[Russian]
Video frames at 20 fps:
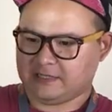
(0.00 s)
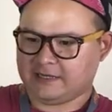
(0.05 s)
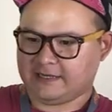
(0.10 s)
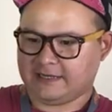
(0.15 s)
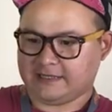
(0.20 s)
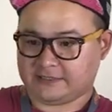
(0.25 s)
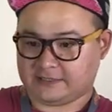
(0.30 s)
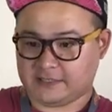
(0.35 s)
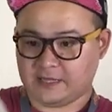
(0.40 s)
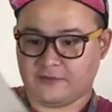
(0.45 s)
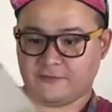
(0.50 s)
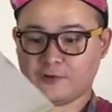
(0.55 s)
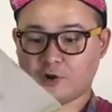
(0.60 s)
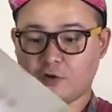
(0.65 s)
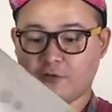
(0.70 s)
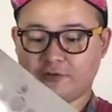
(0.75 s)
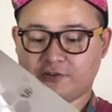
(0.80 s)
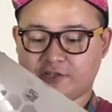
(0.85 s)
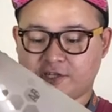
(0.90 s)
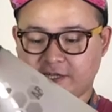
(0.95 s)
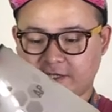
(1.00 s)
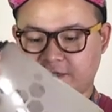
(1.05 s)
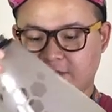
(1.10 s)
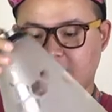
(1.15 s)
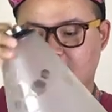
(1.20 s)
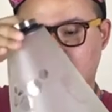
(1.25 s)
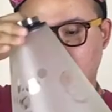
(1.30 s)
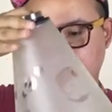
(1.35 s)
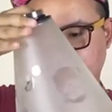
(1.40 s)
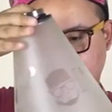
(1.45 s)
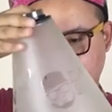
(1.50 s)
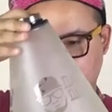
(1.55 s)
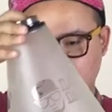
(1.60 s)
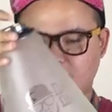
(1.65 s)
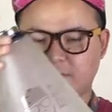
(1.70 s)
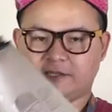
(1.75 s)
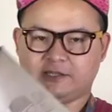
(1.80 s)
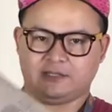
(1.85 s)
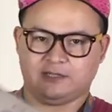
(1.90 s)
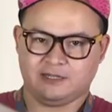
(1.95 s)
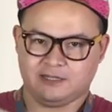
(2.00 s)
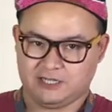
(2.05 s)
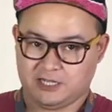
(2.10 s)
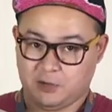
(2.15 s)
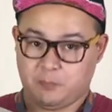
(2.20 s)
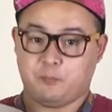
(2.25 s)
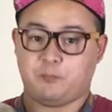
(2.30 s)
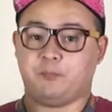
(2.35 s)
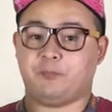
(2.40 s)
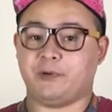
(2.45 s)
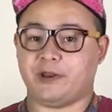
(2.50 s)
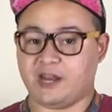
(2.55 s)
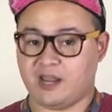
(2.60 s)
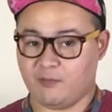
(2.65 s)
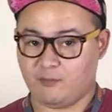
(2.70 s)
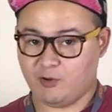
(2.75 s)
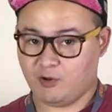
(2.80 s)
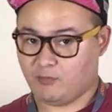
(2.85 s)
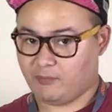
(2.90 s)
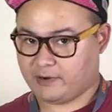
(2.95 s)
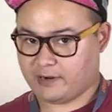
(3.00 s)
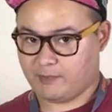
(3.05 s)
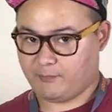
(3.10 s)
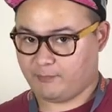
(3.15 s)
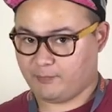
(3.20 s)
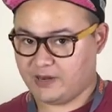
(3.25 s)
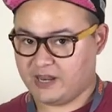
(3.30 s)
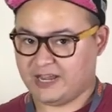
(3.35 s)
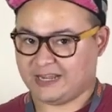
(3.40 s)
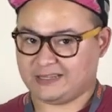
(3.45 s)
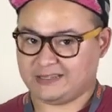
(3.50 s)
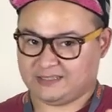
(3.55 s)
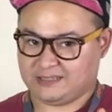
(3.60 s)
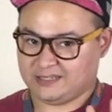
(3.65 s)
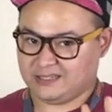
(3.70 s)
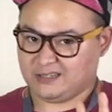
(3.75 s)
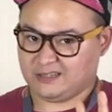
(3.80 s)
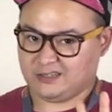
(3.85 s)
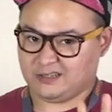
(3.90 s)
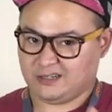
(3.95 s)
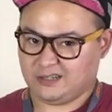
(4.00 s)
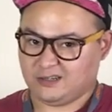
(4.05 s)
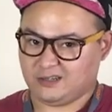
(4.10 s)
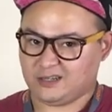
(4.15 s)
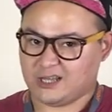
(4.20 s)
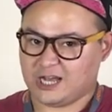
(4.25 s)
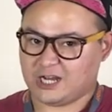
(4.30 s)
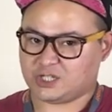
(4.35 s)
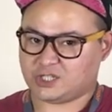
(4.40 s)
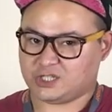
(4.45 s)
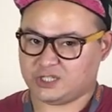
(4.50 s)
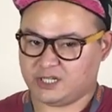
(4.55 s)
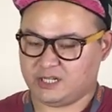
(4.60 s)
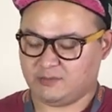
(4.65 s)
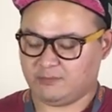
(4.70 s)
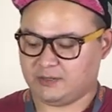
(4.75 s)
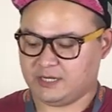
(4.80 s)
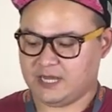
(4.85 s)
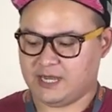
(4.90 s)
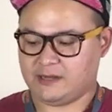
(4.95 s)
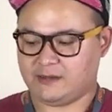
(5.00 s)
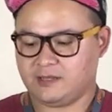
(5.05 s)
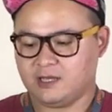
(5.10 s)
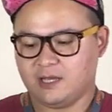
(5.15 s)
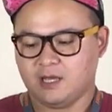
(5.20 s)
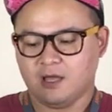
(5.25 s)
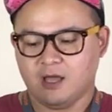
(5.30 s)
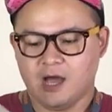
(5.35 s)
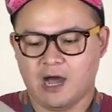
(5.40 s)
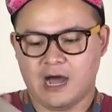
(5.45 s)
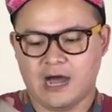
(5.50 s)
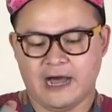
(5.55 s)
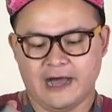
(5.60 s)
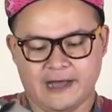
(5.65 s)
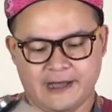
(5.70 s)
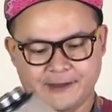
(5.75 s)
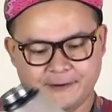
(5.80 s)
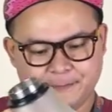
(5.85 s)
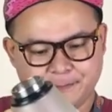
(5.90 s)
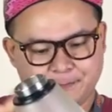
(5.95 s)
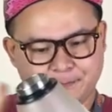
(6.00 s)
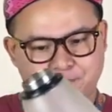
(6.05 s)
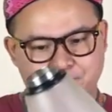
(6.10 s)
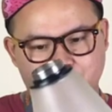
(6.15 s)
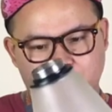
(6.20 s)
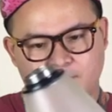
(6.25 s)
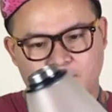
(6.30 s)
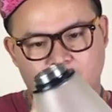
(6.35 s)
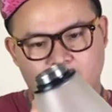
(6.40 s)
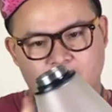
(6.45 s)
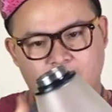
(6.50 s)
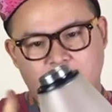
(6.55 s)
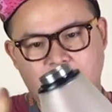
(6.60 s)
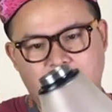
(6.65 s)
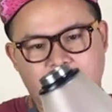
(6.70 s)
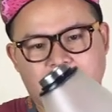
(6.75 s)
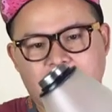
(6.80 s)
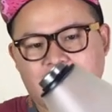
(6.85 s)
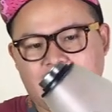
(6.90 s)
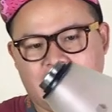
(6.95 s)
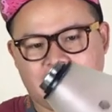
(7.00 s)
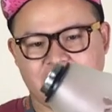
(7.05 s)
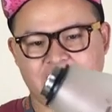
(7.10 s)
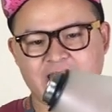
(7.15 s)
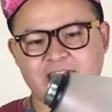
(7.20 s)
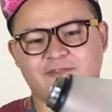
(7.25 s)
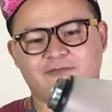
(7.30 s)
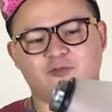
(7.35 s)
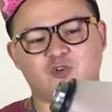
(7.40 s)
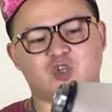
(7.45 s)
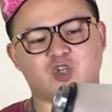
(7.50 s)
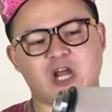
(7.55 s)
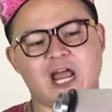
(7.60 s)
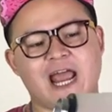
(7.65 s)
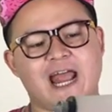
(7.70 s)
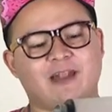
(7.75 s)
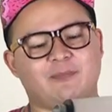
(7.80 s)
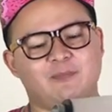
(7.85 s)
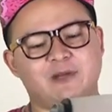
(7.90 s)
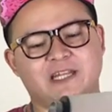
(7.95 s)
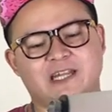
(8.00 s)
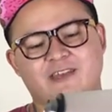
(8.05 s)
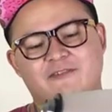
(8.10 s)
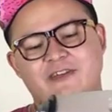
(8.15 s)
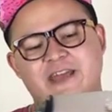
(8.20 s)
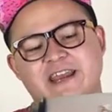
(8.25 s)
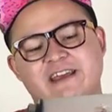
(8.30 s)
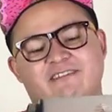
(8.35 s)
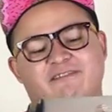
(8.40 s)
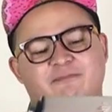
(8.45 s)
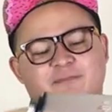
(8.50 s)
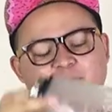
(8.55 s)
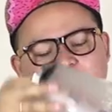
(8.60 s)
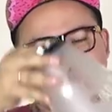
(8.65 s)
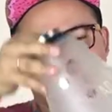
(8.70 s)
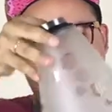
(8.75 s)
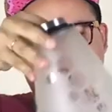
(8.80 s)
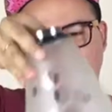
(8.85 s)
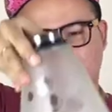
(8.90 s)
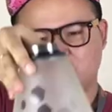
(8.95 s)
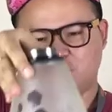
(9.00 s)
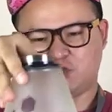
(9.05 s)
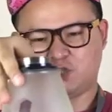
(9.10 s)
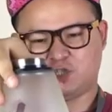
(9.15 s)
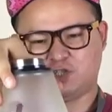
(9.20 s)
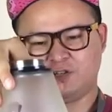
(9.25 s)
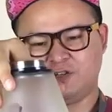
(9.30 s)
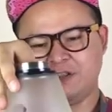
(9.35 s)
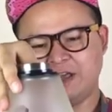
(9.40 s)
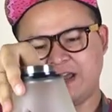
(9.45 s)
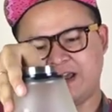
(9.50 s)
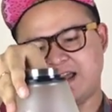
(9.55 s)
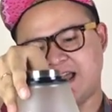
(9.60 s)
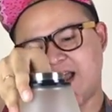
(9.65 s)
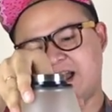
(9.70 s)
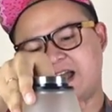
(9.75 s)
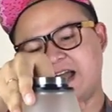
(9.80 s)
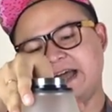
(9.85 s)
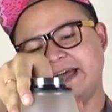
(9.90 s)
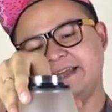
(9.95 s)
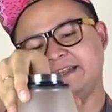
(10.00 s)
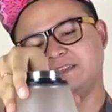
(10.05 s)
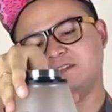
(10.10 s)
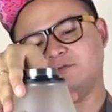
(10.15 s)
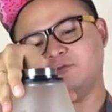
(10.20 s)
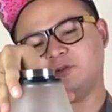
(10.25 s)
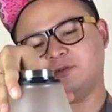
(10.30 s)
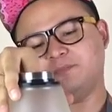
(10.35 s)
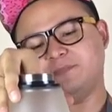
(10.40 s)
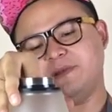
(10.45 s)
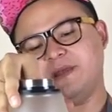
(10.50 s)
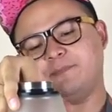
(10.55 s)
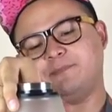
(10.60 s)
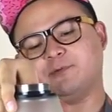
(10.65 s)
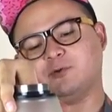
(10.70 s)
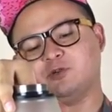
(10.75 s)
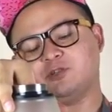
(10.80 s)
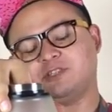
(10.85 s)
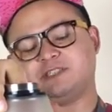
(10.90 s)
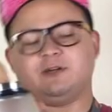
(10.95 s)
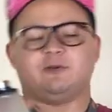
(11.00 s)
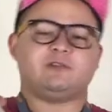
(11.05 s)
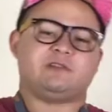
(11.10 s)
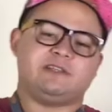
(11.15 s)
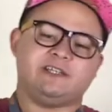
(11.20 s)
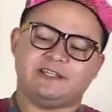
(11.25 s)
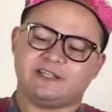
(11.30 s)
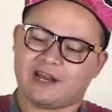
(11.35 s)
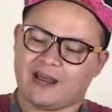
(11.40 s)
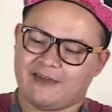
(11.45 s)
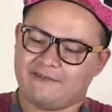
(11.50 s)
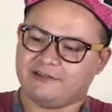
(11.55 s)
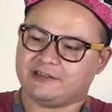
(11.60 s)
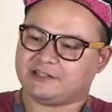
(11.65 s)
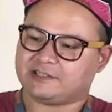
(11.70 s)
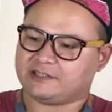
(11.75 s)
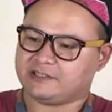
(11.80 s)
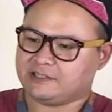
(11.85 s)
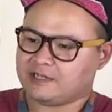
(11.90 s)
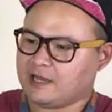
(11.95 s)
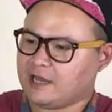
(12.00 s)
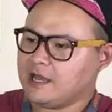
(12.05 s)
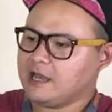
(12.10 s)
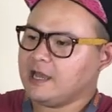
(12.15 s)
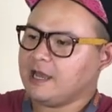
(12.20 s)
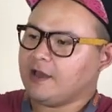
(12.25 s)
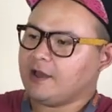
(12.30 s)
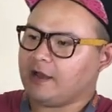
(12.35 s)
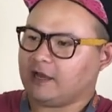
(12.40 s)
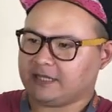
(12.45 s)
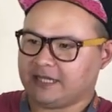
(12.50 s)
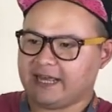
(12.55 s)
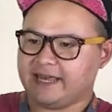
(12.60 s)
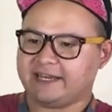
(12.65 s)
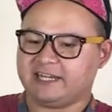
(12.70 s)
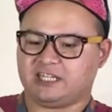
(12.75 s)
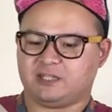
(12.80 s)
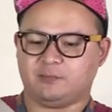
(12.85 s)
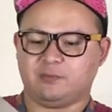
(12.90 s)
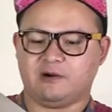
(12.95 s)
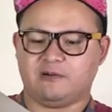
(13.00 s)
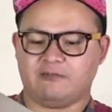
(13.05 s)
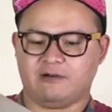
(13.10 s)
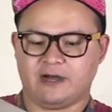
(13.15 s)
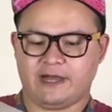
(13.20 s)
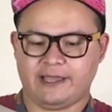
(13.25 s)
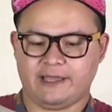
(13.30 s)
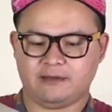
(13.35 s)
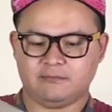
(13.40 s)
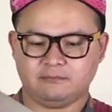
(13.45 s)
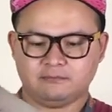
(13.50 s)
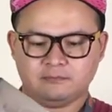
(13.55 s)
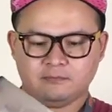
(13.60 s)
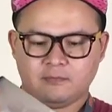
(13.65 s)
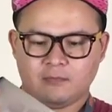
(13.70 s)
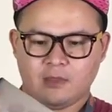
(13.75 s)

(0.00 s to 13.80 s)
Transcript: она с гравировочкой Дава Дым, это премиум комплект, это лакшери, блядь. А, она не внушает мне доверия в плане то, что она какая-то вот мне просто вот не нравится, да. Она резьбовая,